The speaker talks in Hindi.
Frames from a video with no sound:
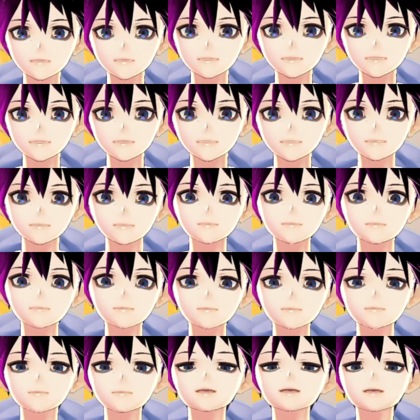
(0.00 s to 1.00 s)
इज
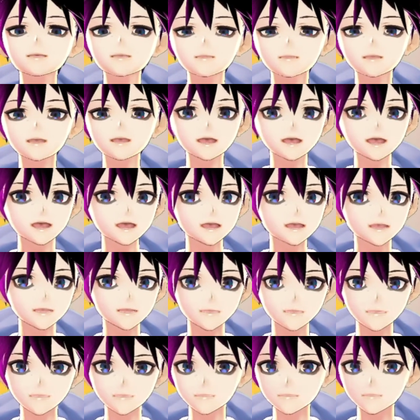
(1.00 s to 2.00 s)
एंड वाई
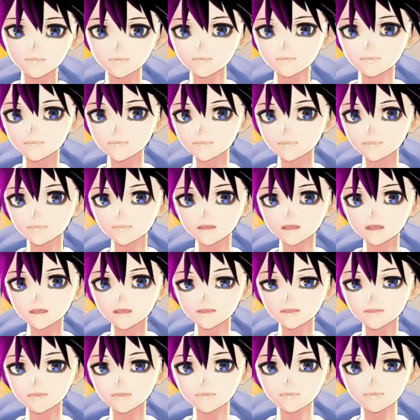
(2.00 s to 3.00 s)
it is so
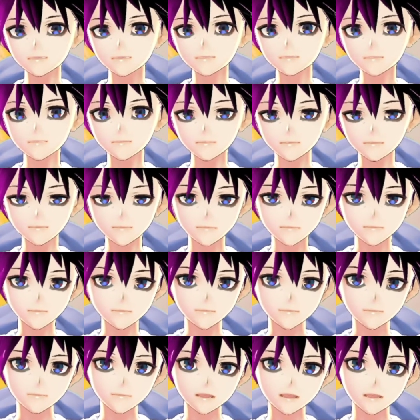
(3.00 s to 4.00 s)
cringe.
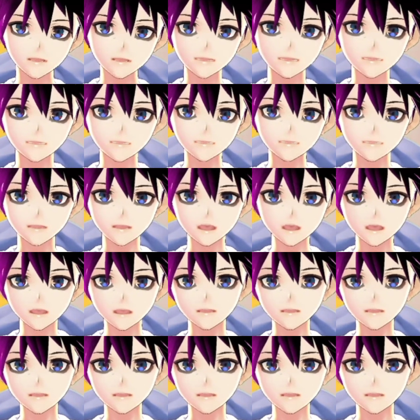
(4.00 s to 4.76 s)
Obviously though,